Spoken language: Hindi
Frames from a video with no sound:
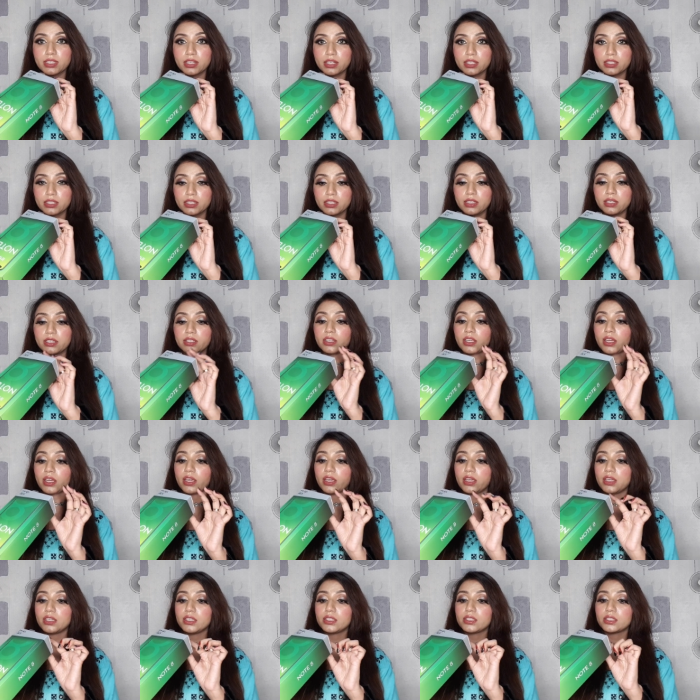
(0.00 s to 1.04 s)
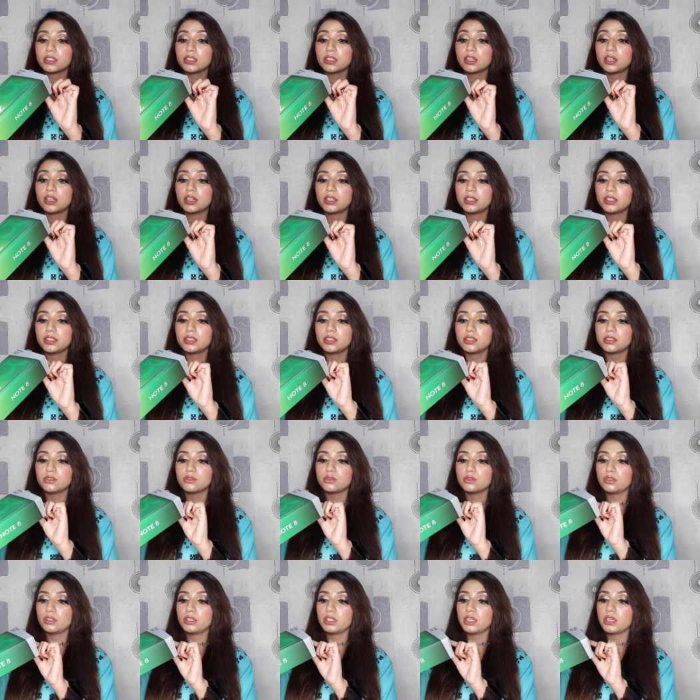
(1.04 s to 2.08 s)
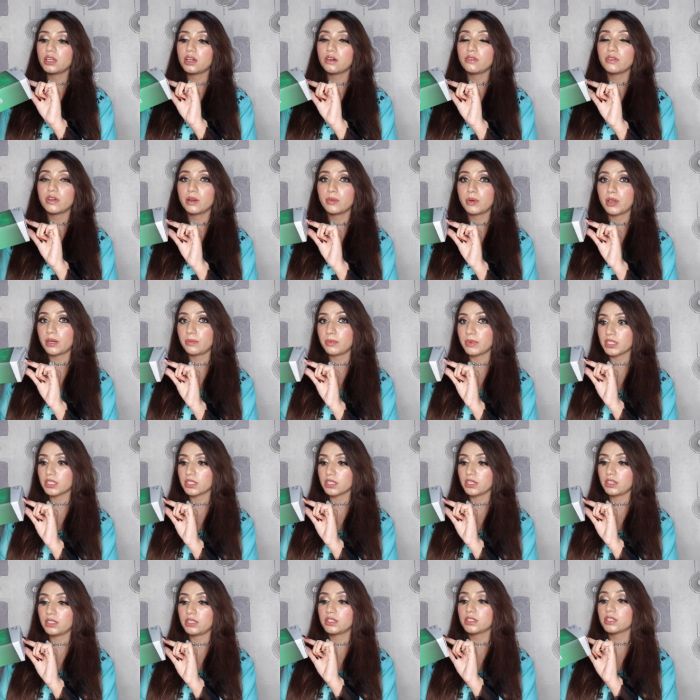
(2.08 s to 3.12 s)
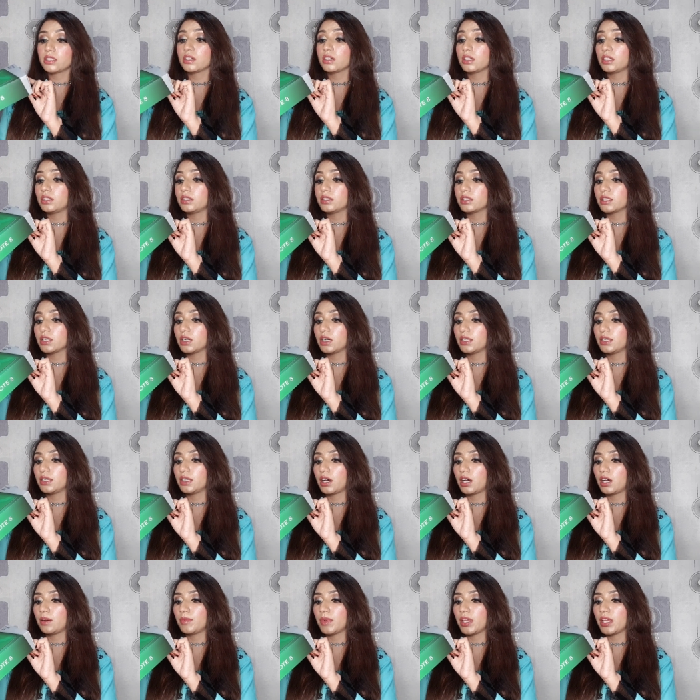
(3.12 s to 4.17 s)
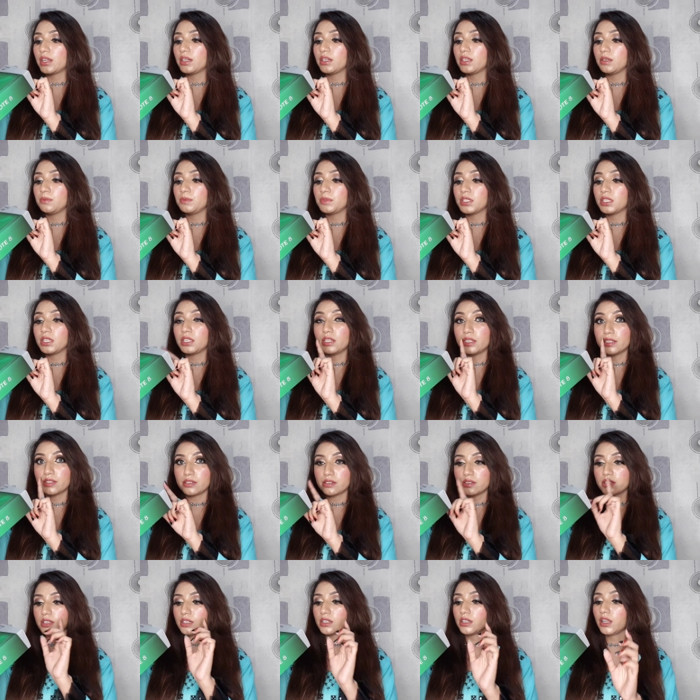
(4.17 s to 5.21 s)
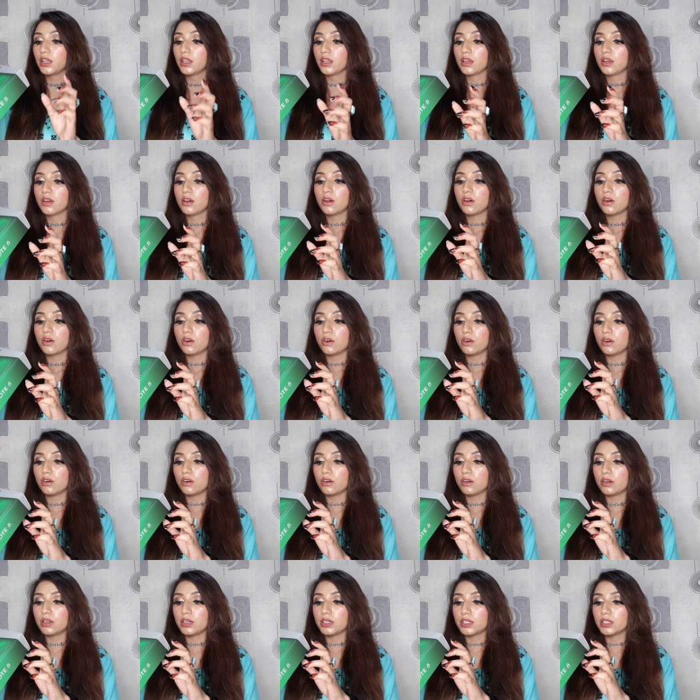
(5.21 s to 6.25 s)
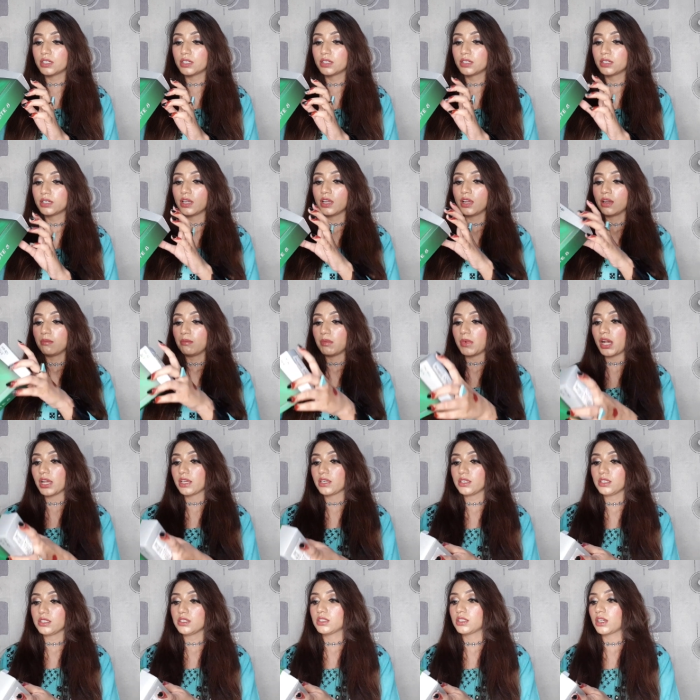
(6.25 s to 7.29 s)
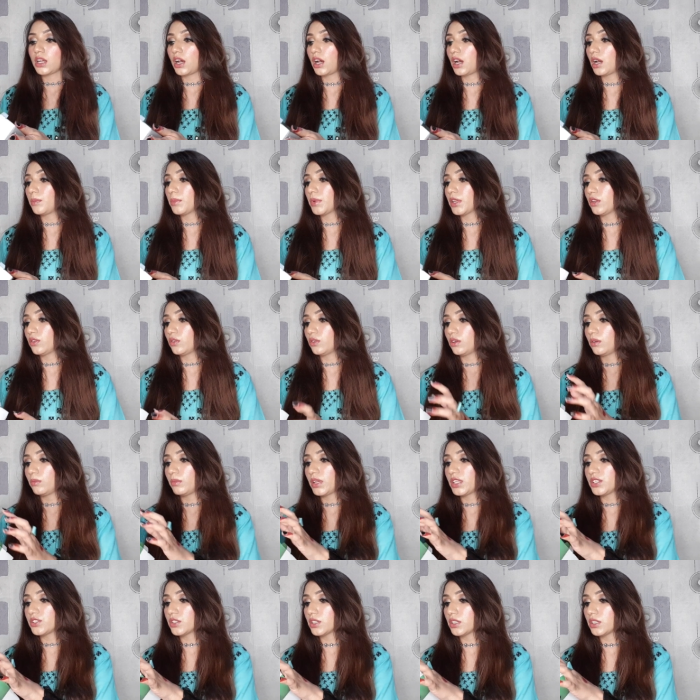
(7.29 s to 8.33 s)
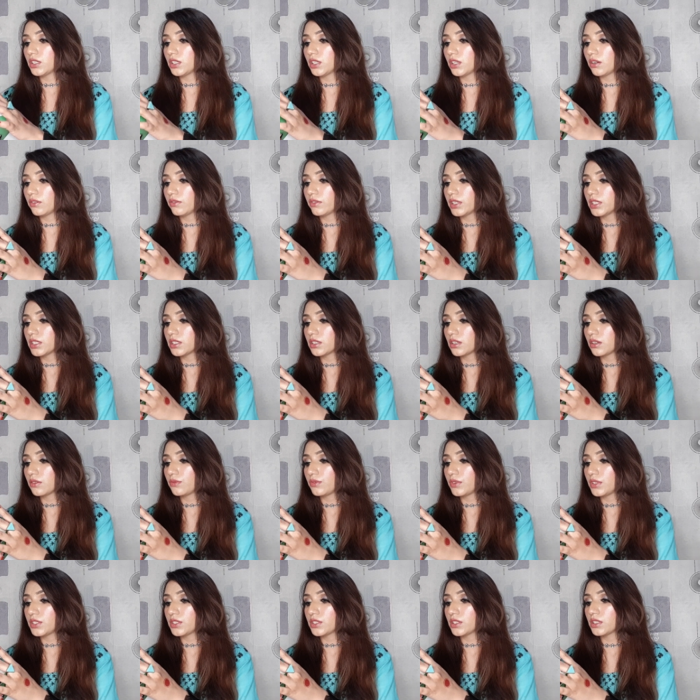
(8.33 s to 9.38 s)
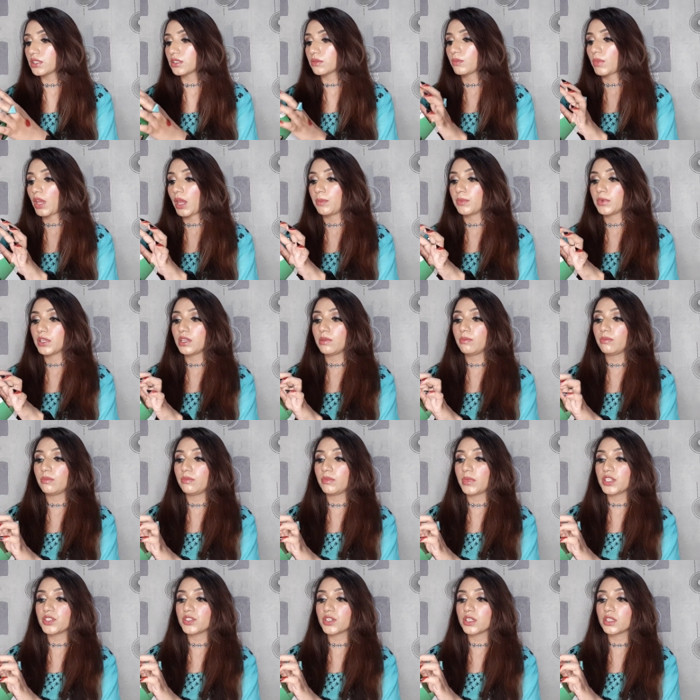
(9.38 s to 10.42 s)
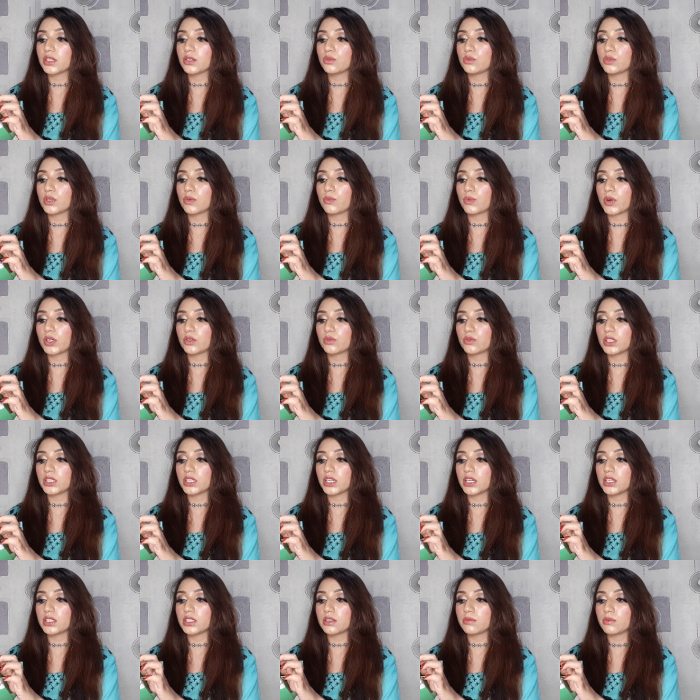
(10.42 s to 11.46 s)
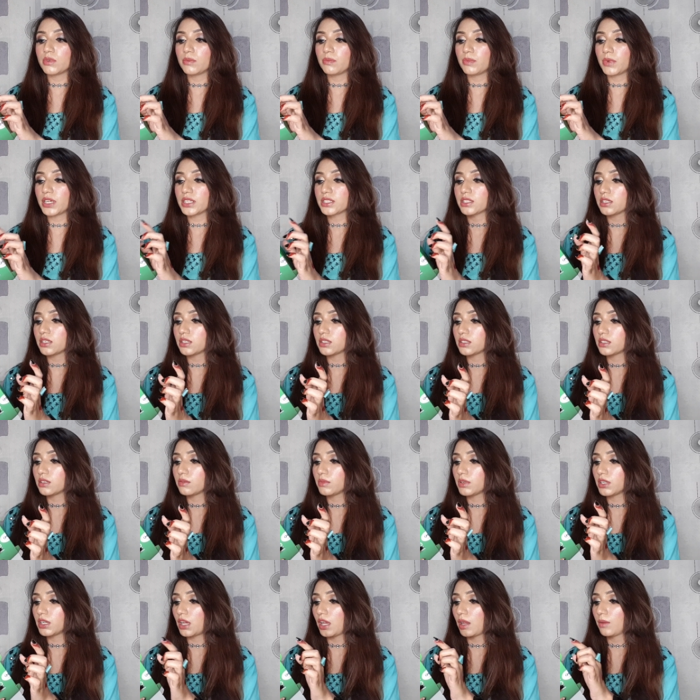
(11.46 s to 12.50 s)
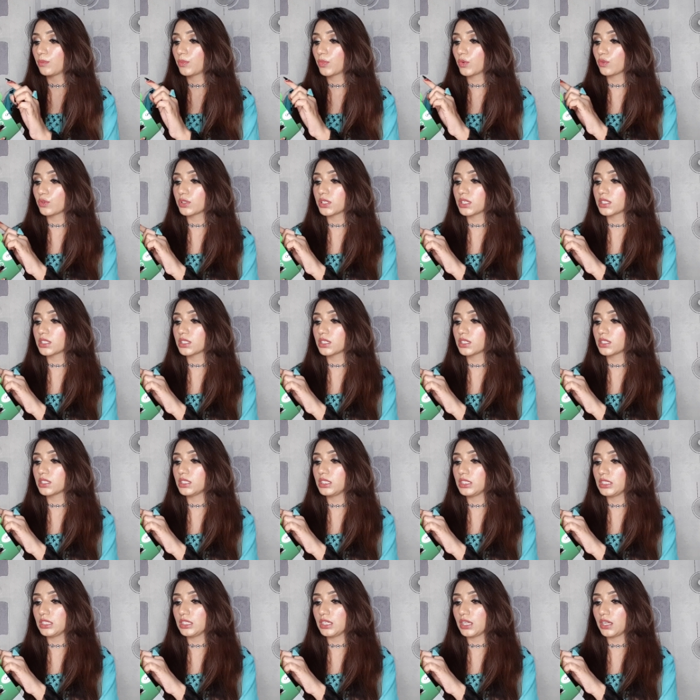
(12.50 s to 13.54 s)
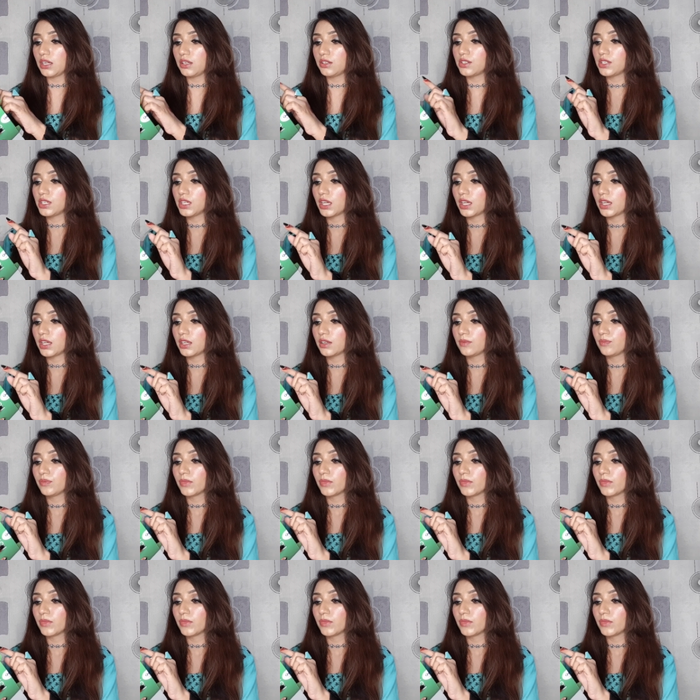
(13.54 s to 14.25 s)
तरह से दिखता है इसका इधर जो लिखा हुआ है हमारे पास कलर कलर का नाम है डीप सी लस्टर और बाकी यहाँ पे इन्होंने मेंशन किया हुआ है इसके फीचर्स मेमोरी मेंशन की हुई है वन ट्वेंटी एट जी बी प्लस सिक्स जी बी रैम प्रोसेसर जी एटी है